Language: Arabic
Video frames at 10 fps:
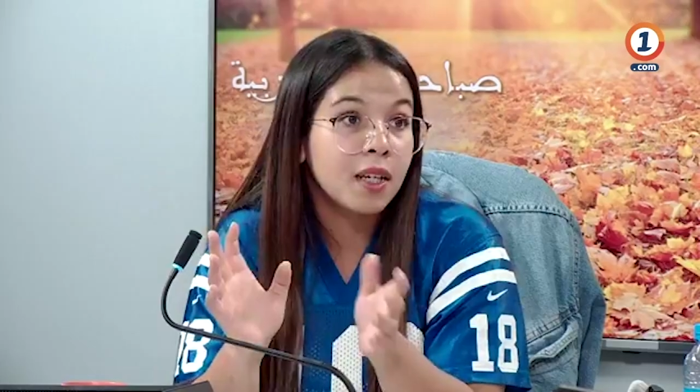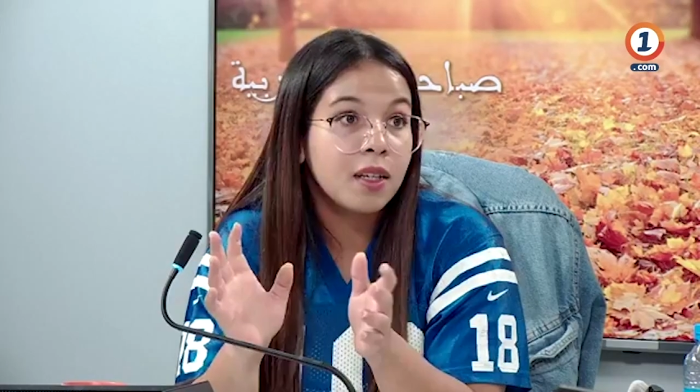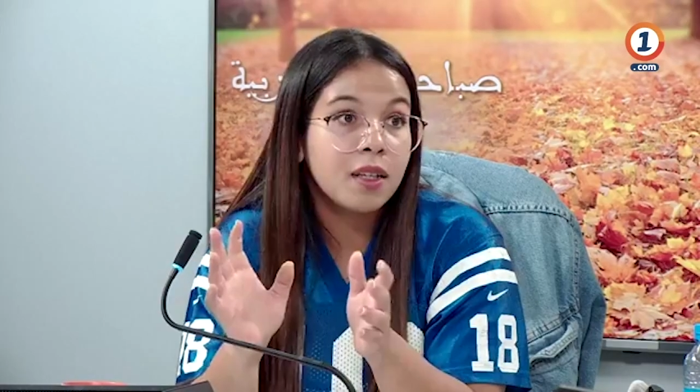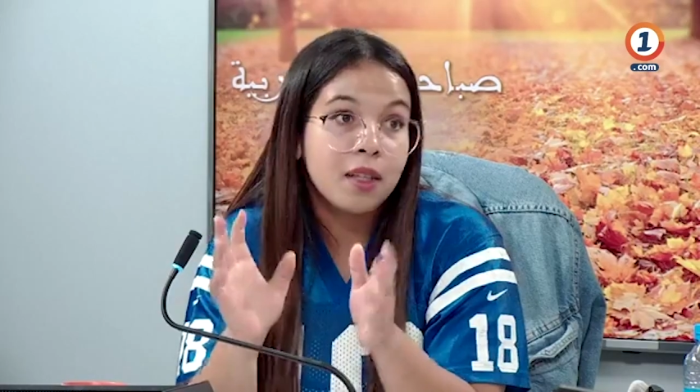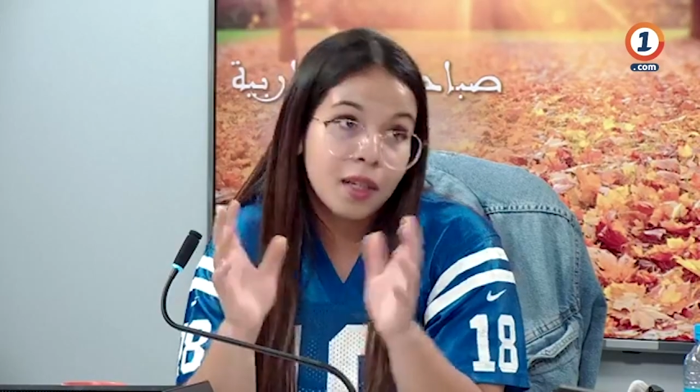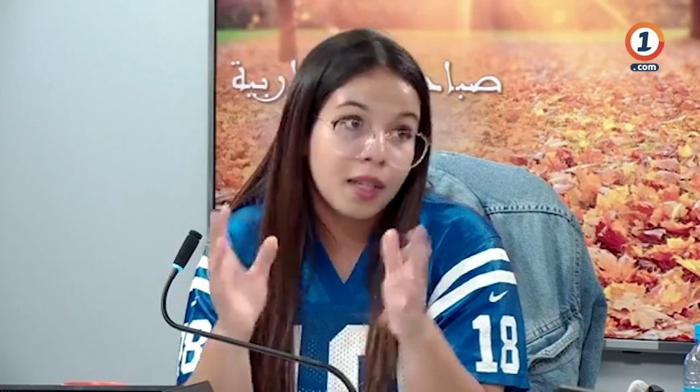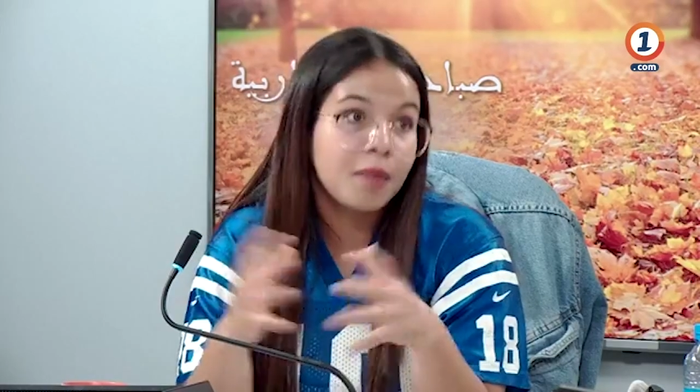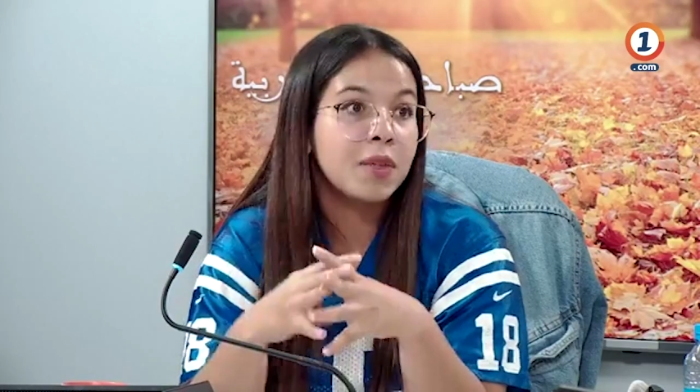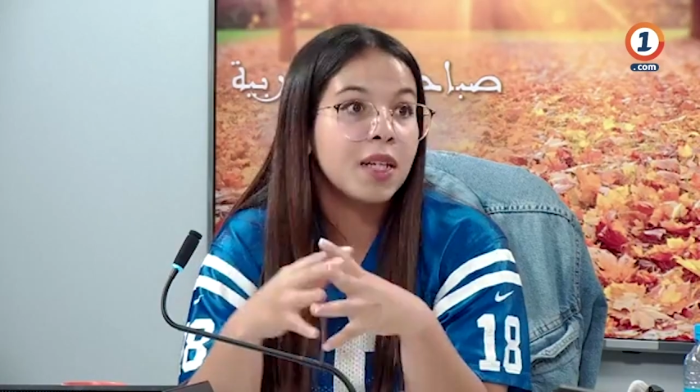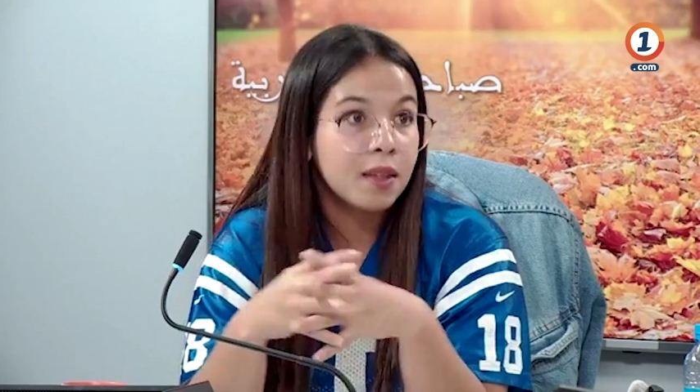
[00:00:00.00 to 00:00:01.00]
غي
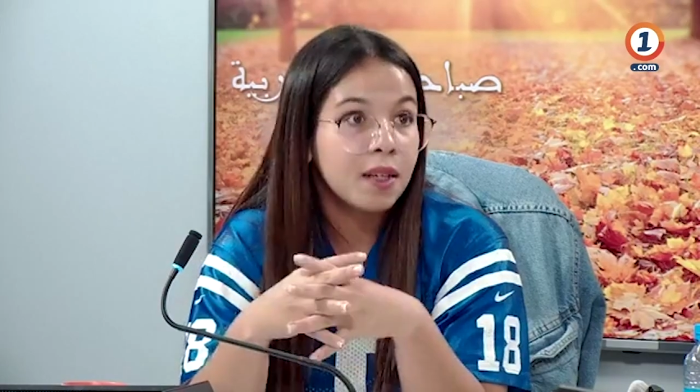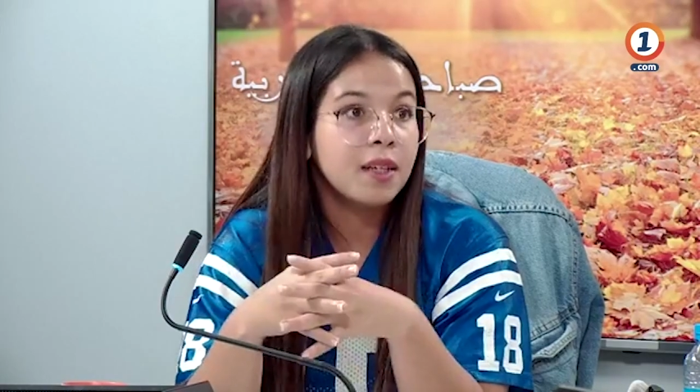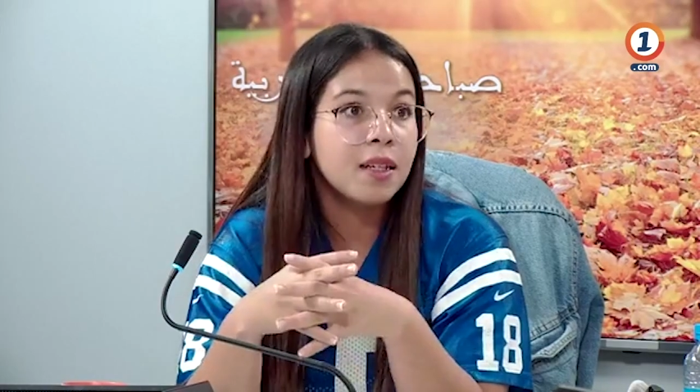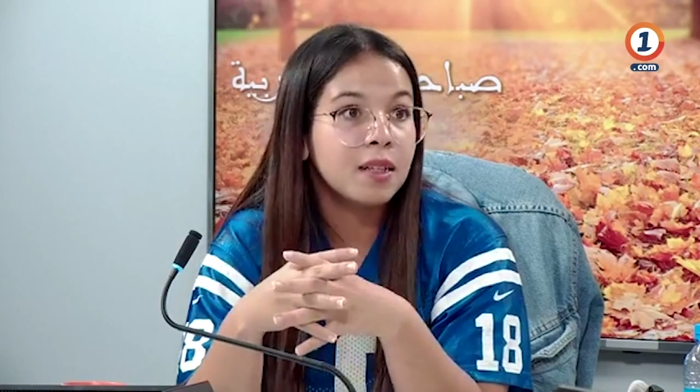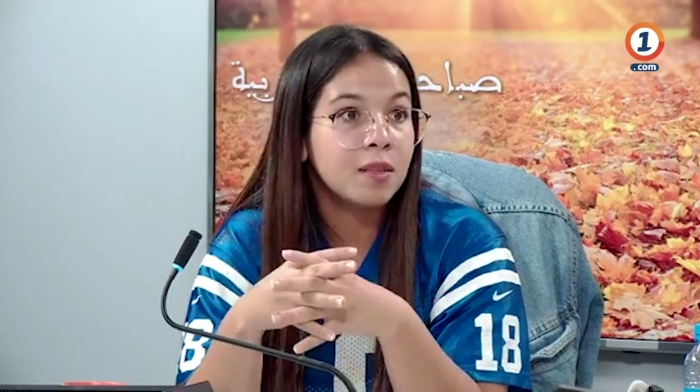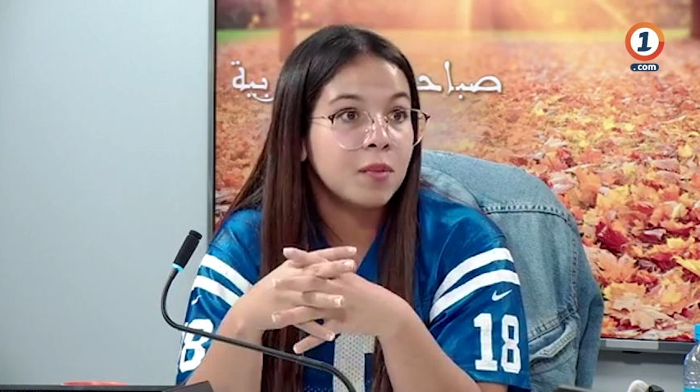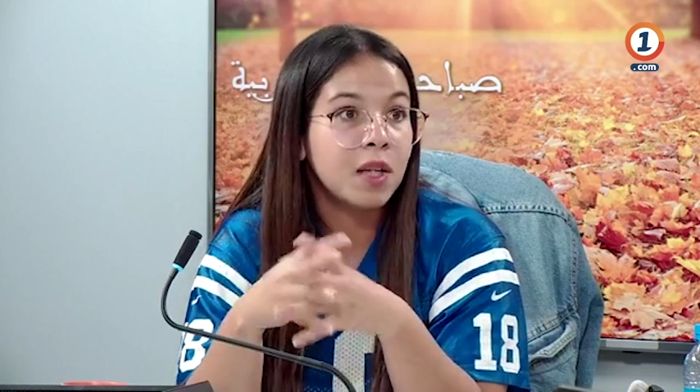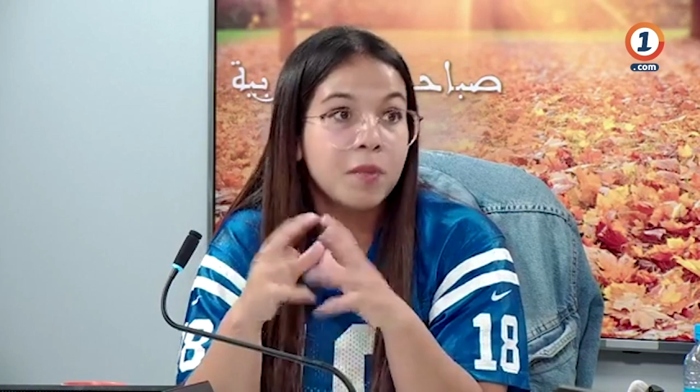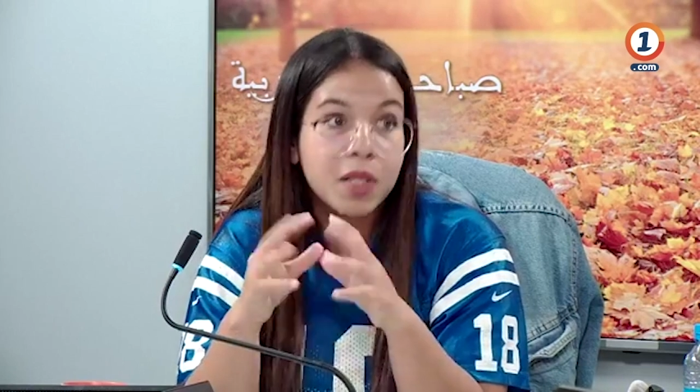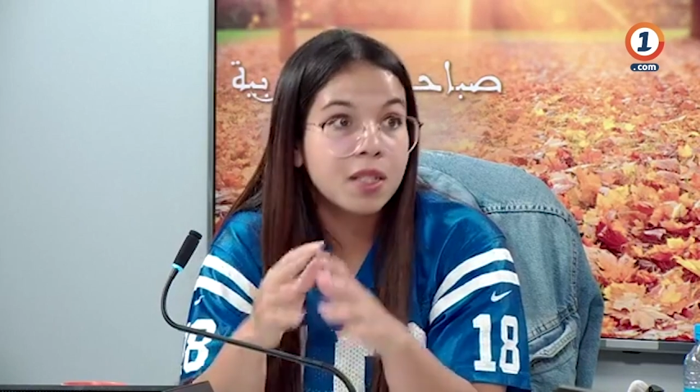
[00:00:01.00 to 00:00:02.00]
غي بيناتنا حنا
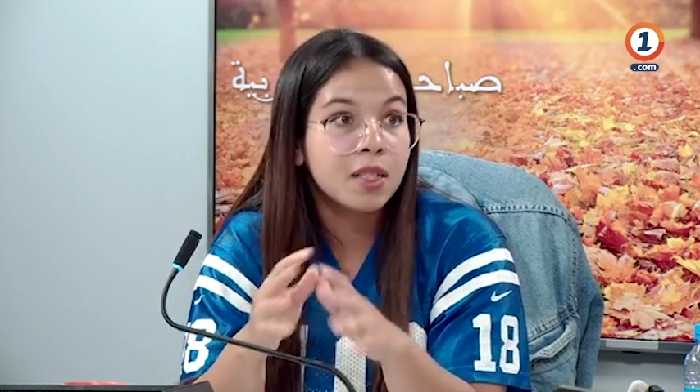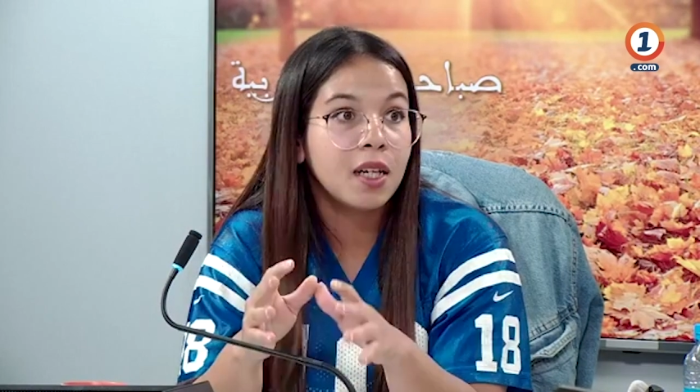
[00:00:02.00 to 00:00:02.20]
نظمنا ماشي